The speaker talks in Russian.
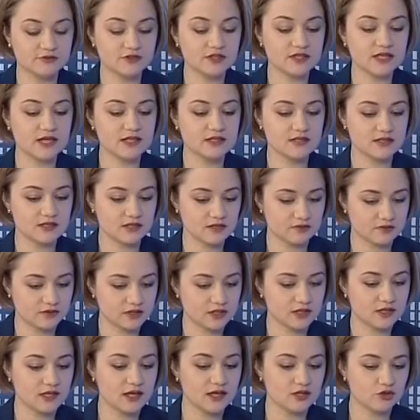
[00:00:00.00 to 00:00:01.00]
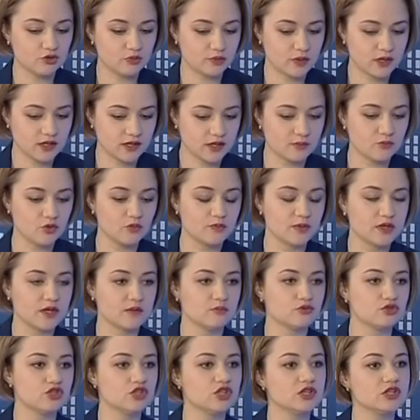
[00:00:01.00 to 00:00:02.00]
Финансирование на эту программу
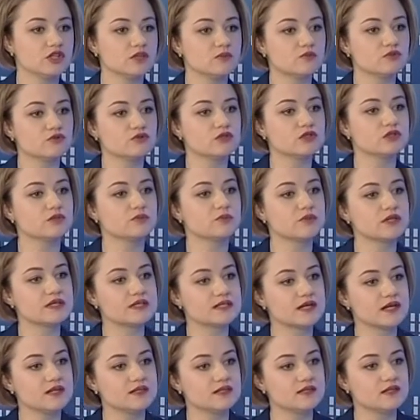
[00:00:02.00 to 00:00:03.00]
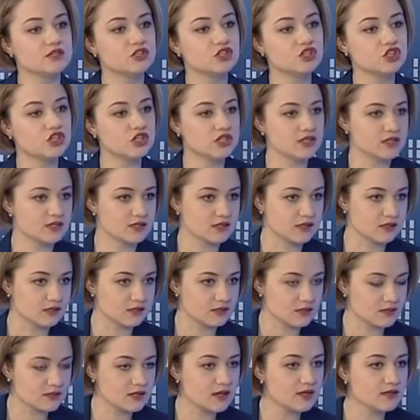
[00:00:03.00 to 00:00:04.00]
переобучения будет происходить через
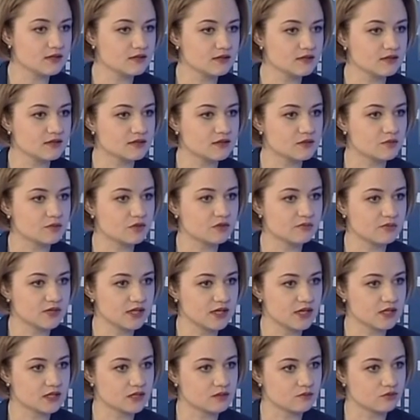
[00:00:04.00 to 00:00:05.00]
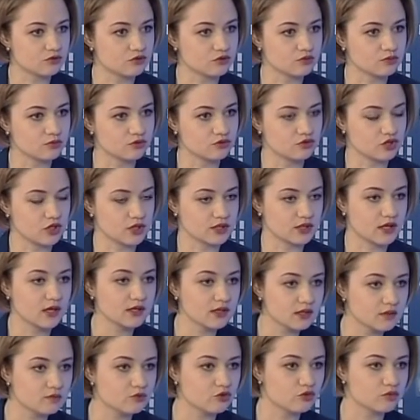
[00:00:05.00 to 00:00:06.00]
Центр занятости, предприятия будут получать
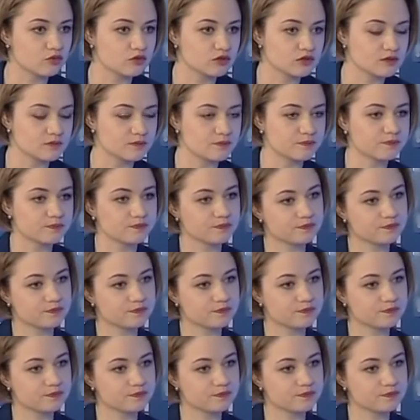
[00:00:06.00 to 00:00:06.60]
каким образом?